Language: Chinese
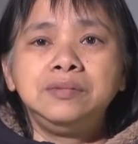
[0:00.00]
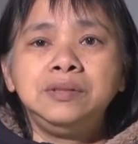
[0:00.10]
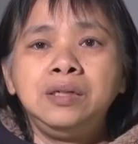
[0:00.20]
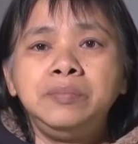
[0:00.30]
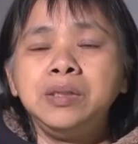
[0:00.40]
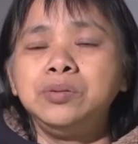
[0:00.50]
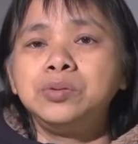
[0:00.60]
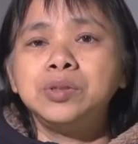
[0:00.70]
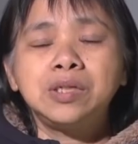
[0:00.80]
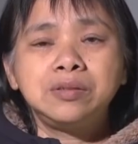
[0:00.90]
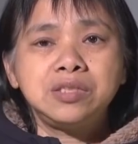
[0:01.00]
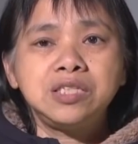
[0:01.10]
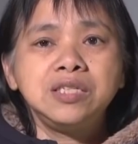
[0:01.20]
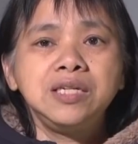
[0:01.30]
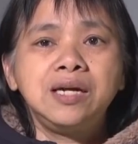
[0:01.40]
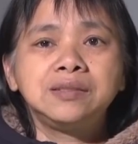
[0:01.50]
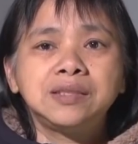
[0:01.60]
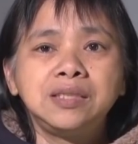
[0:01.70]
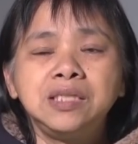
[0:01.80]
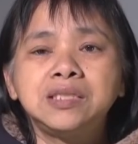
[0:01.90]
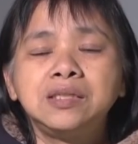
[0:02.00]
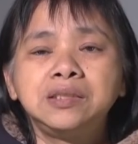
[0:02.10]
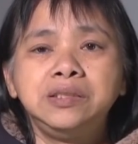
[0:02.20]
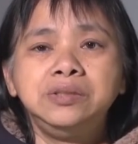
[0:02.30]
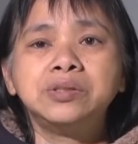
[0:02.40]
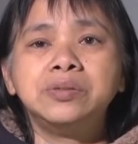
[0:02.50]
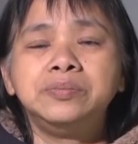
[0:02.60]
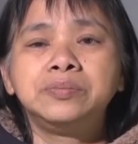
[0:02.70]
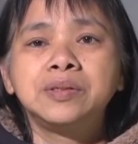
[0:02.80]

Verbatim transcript: 也没有多少的车辆在街上行走，